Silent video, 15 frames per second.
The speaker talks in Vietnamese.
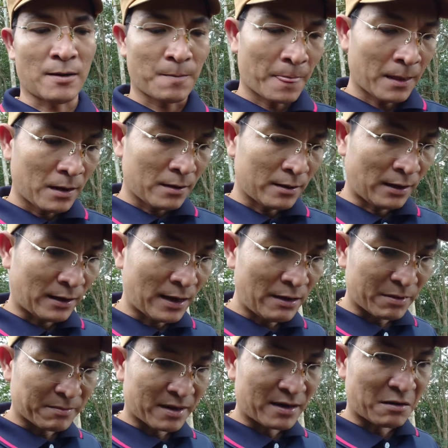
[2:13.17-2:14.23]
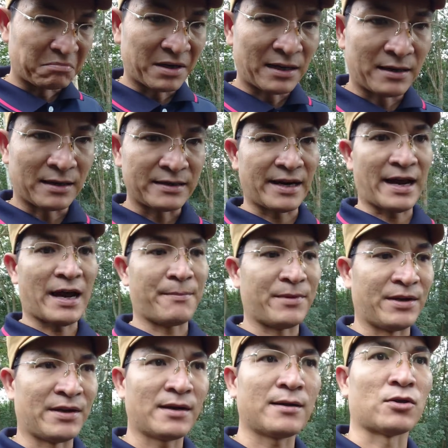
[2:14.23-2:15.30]
đó thì khi mà bệnh động kinh ở trẻ
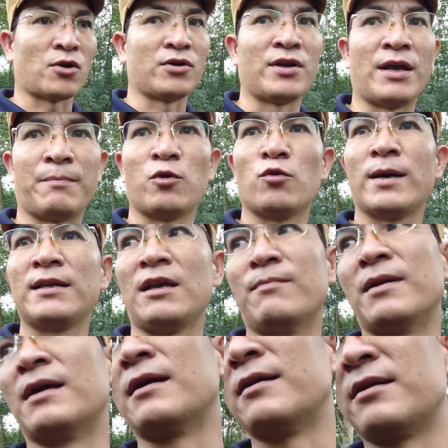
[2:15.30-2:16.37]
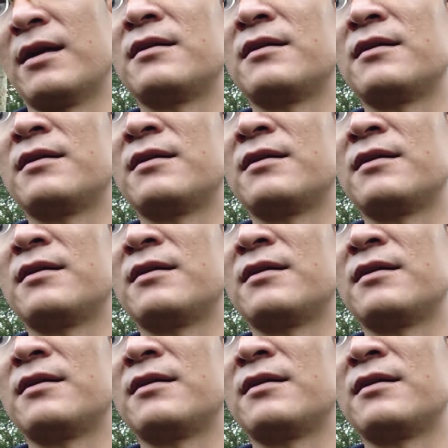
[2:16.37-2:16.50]
em thì rất là tội nghiệp của bác chị mình